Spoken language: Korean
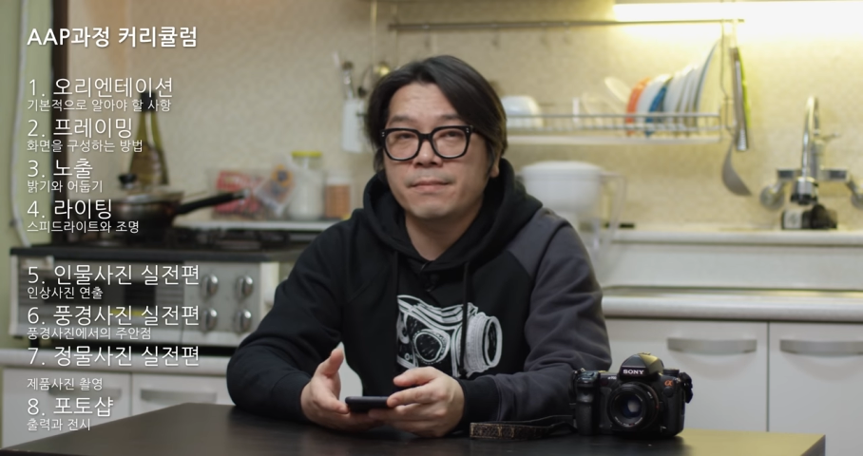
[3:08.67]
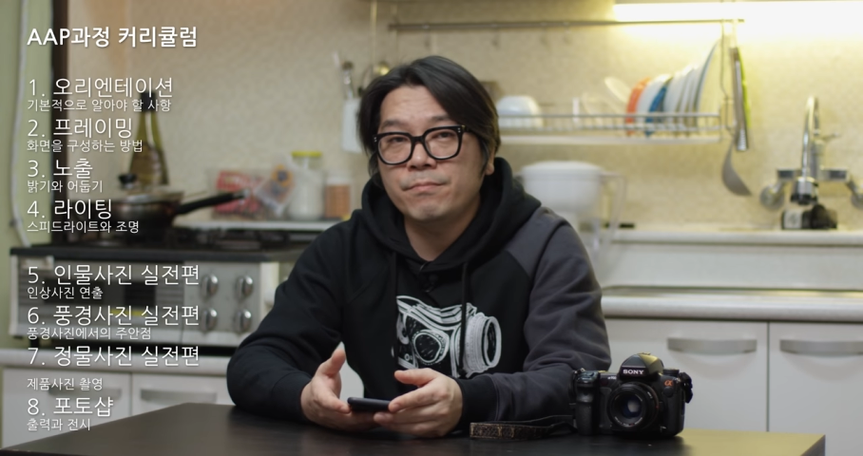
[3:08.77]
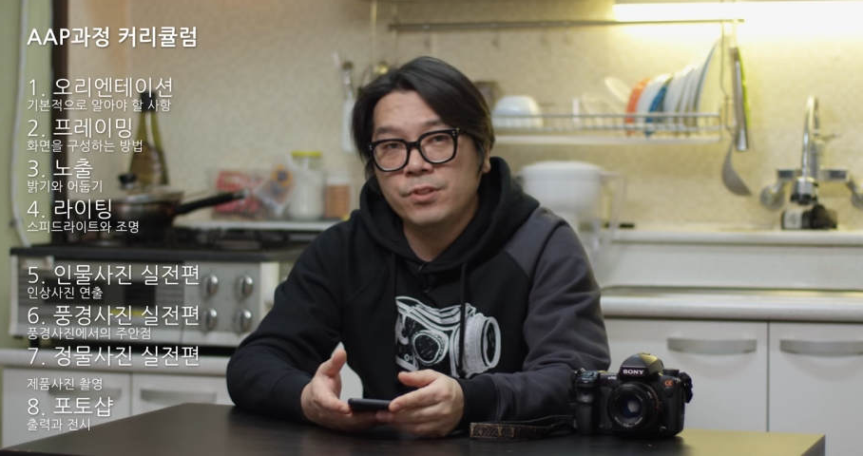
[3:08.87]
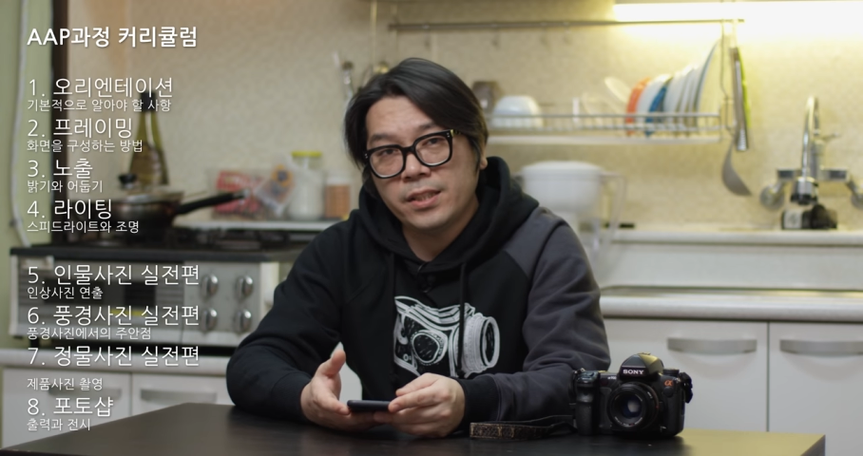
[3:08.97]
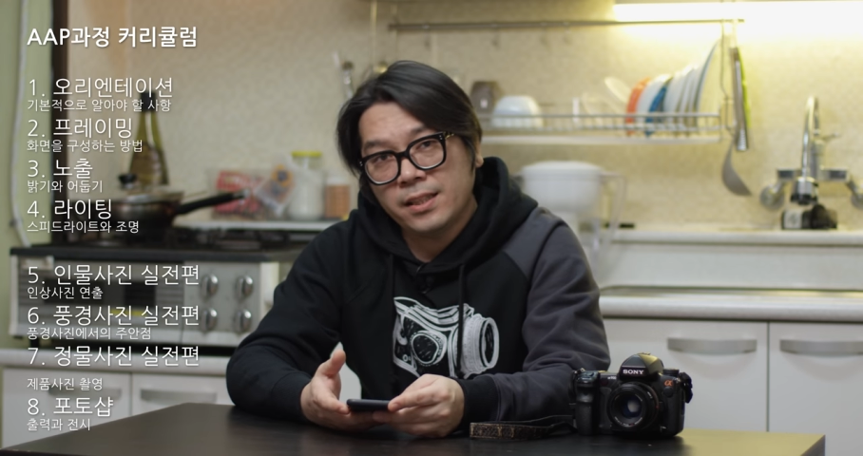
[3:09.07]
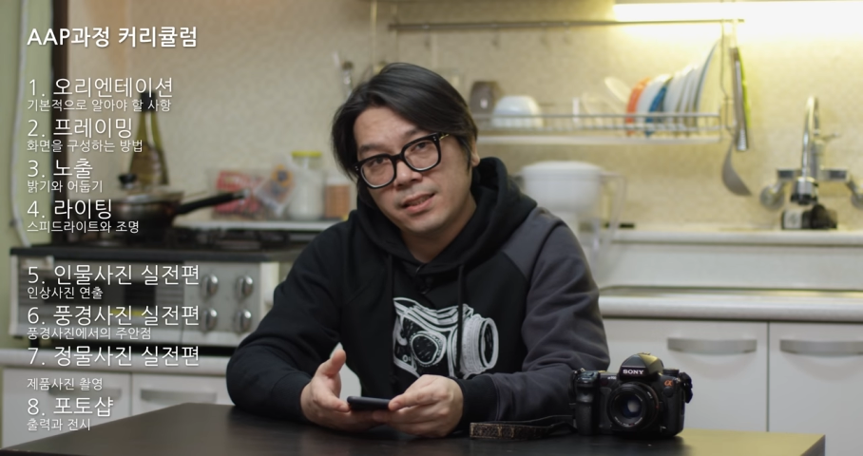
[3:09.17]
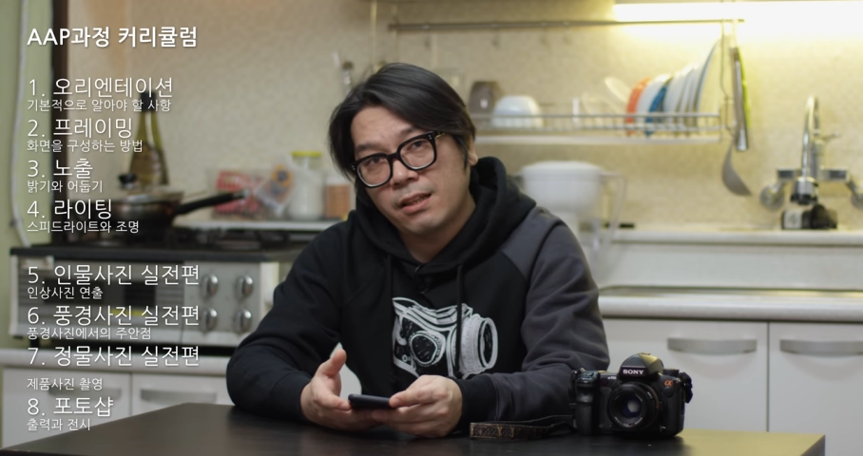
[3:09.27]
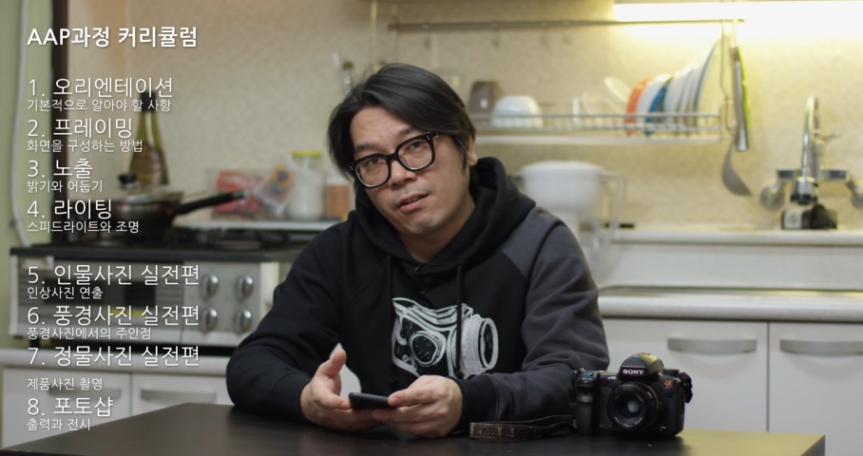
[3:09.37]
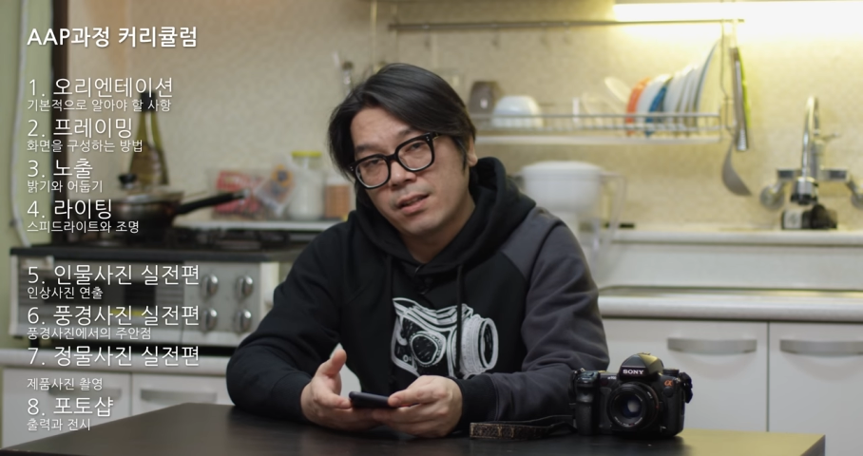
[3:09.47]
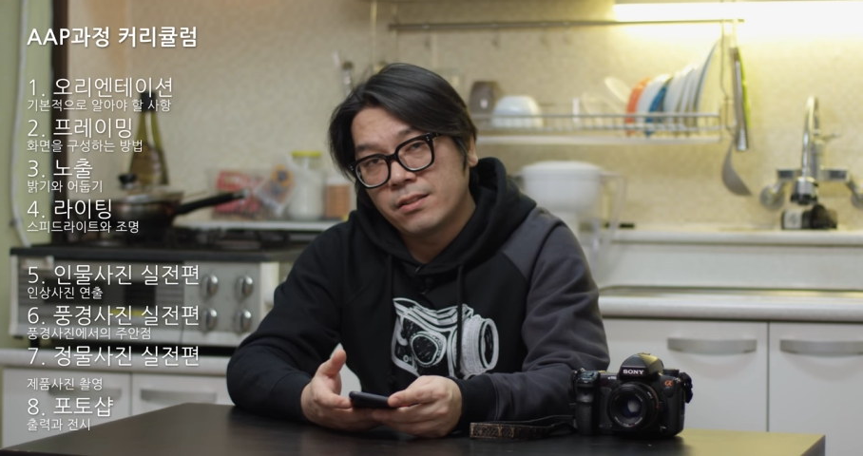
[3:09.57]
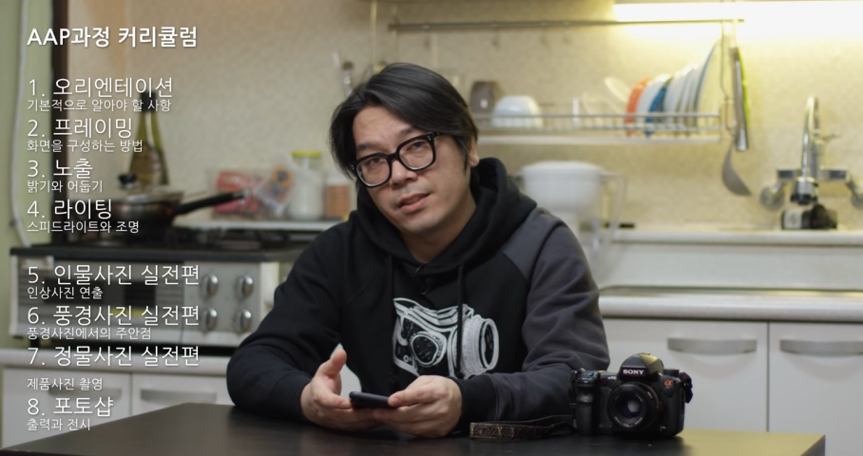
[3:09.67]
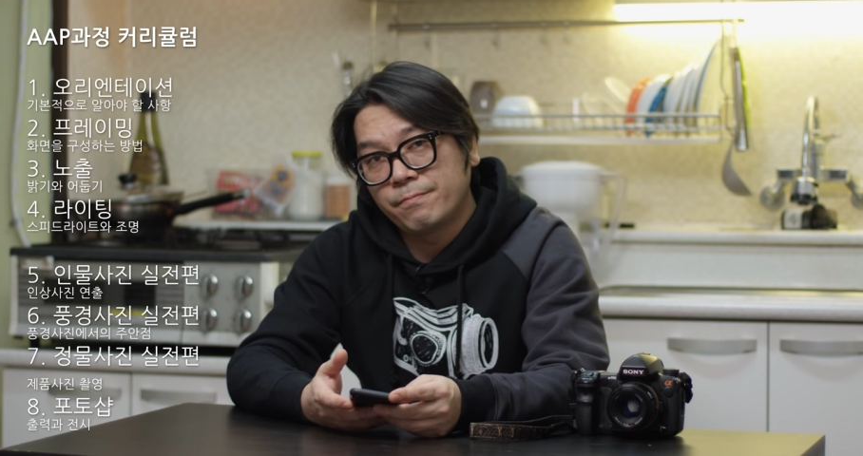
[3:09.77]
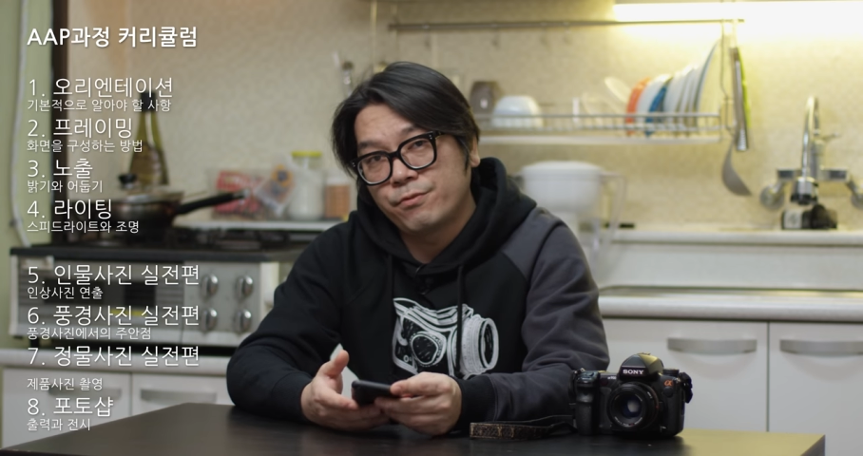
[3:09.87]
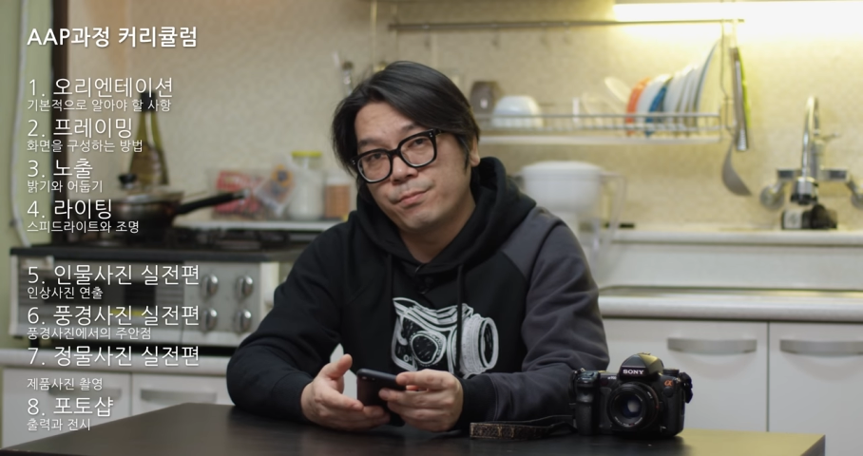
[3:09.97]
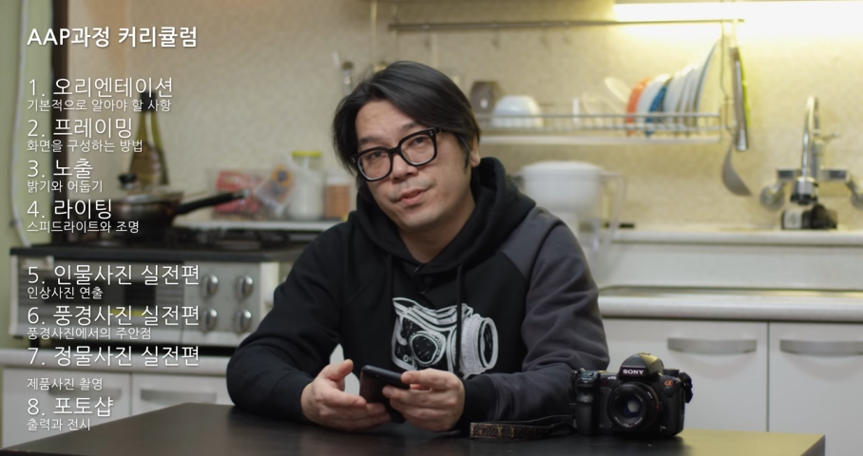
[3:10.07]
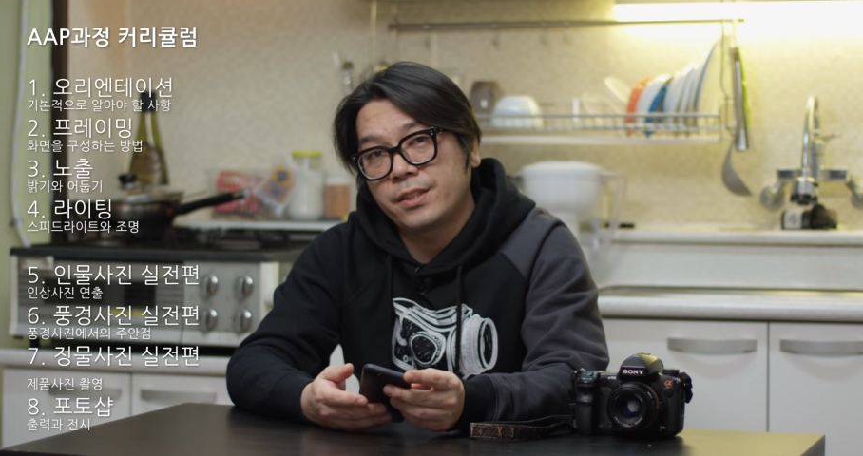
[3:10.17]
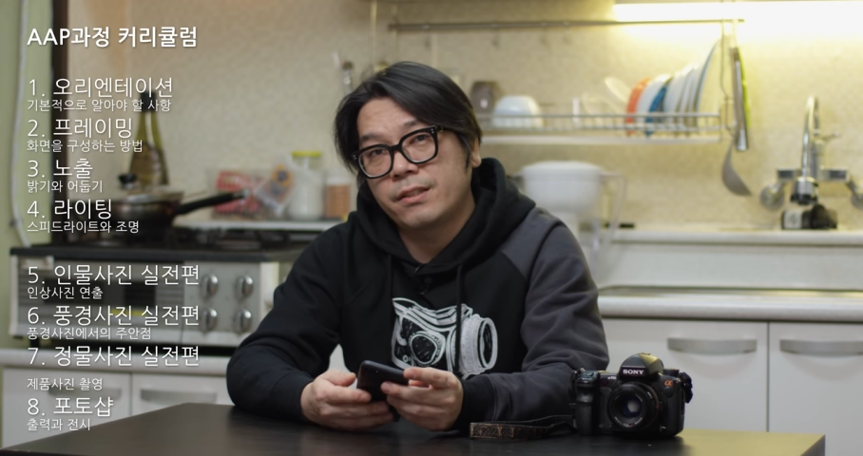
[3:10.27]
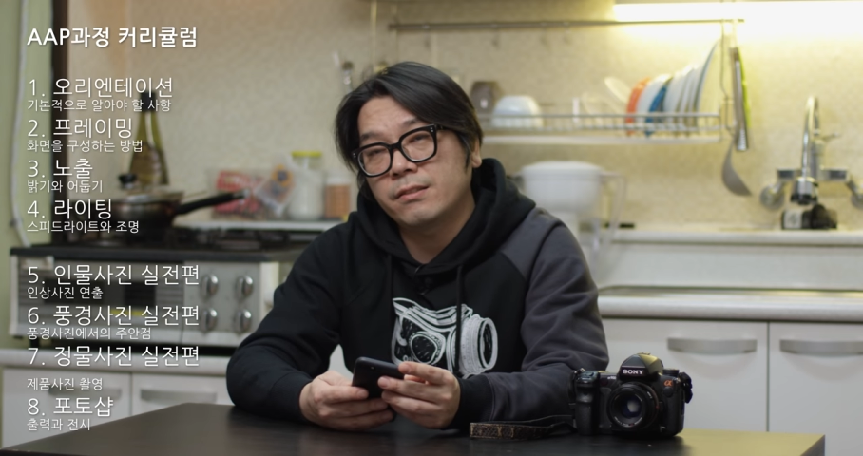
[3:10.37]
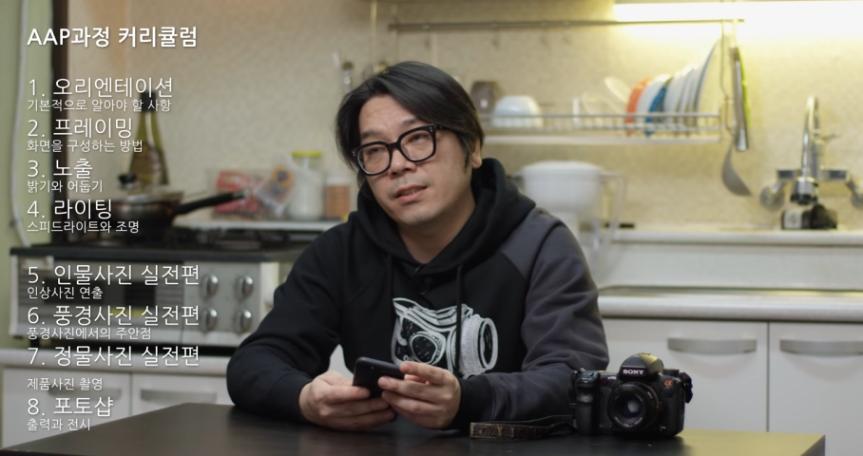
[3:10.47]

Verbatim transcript: 인물 사진에 관련된 부분이에요.